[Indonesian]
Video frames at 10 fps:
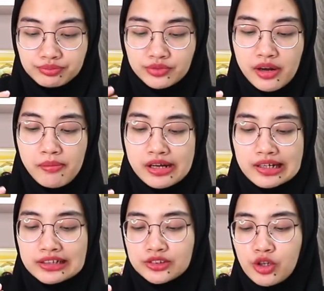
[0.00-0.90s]
ini
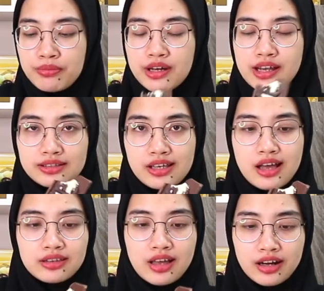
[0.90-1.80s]
beneran kombinasi
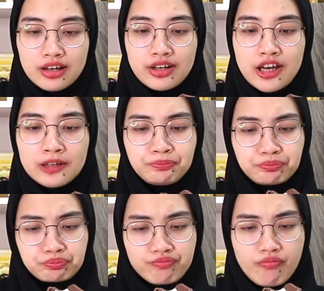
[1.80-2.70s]
antara dia
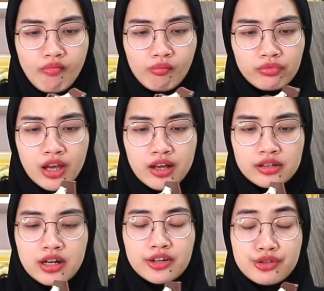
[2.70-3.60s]

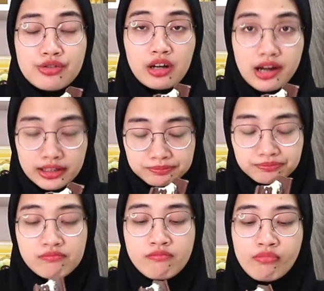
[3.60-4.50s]
dark coklat
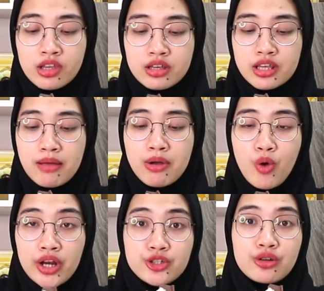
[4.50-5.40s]
sama
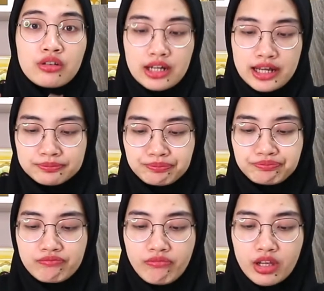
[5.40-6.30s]
white coklat
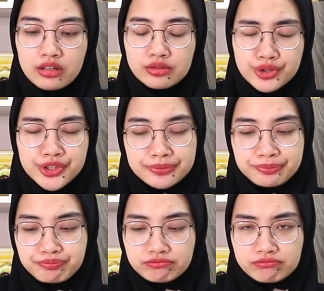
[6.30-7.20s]
terus
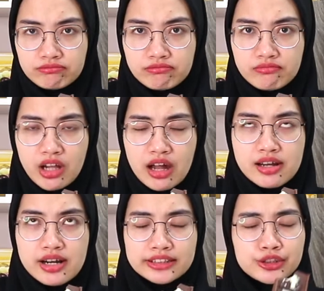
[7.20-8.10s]
ada
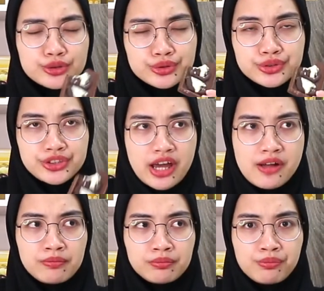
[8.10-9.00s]
rasa susunya
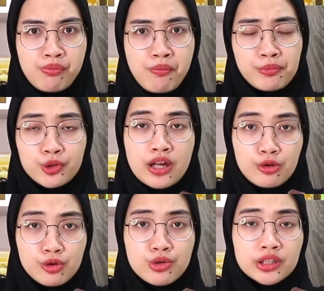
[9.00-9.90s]
menurut
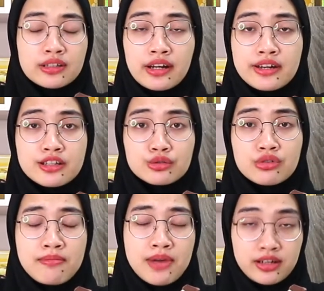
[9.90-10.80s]
aku buat kalian yang
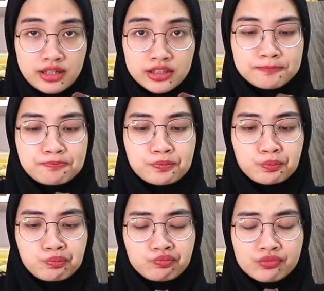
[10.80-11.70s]
suka manis
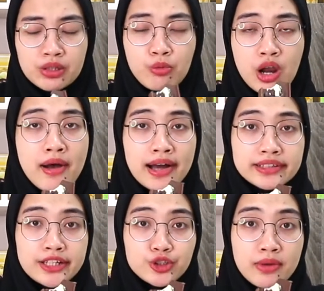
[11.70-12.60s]
boleh banget
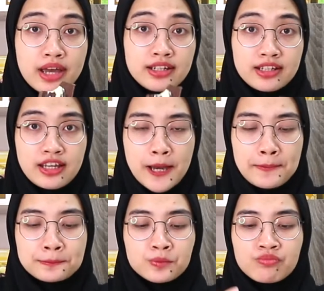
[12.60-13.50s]
kalian cobain ini ya
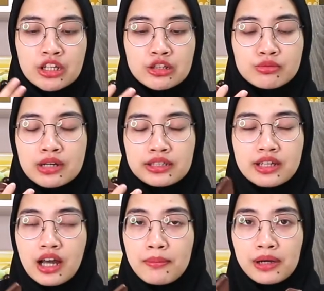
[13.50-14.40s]
ini tuh
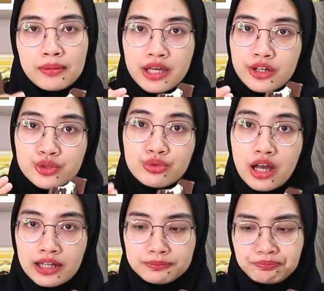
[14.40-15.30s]
manisnya nggak berlebihan juga